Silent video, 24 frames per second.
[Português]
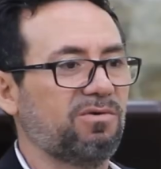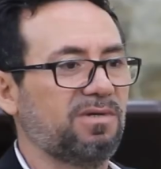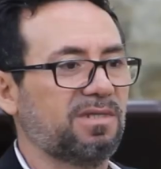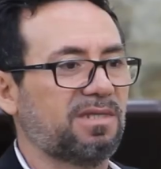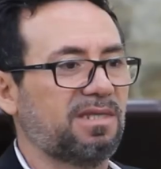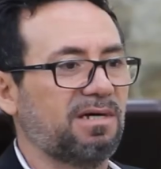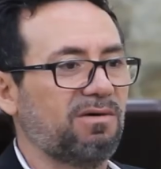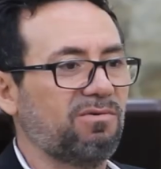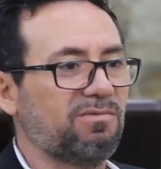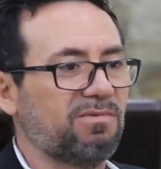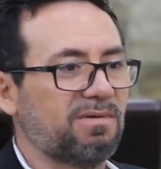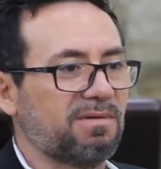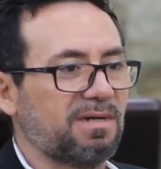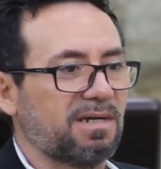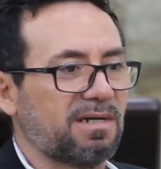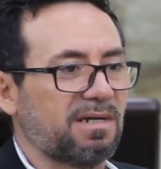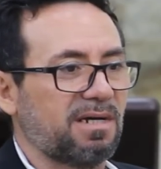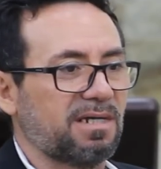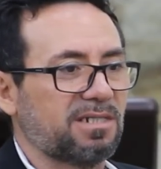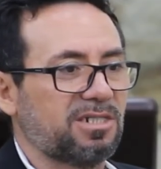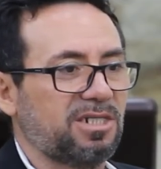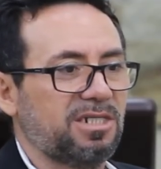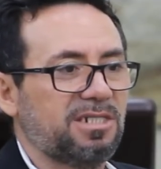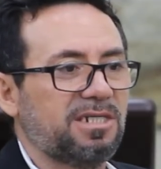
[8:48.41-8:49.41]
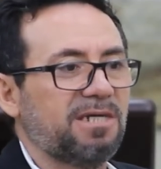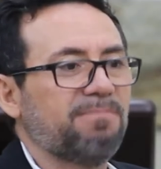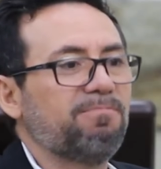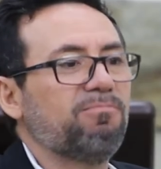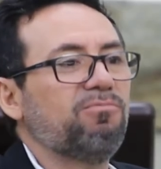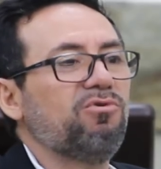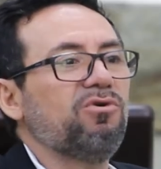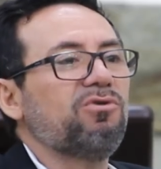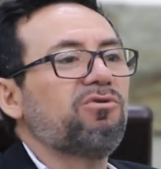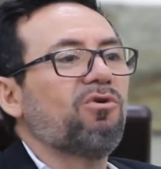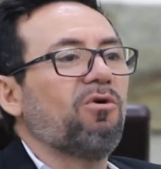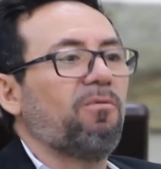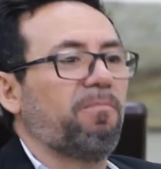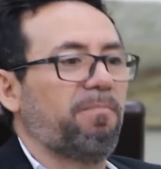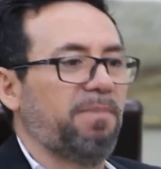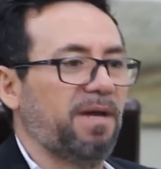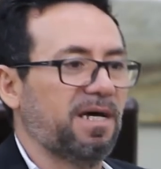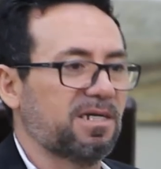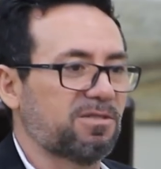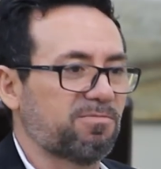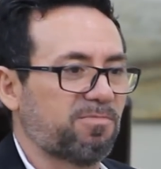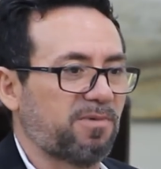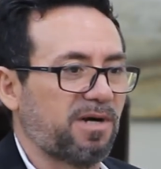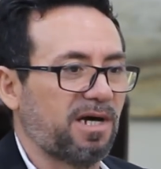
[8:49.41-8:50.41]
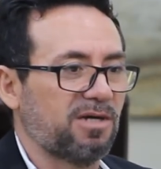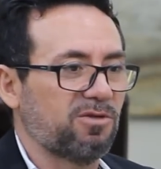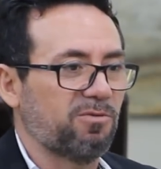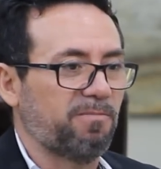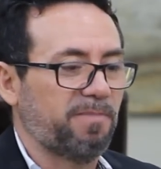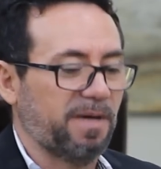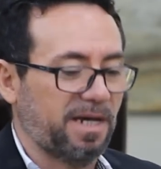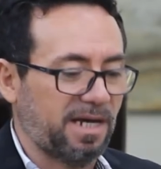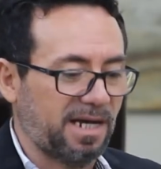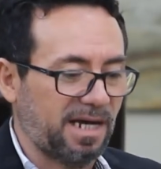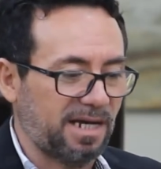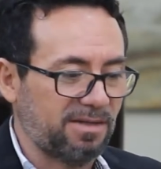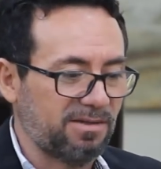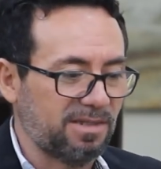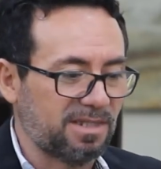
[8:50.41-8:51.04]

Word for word: Então a, a gente é muito complexo por causa do pecado.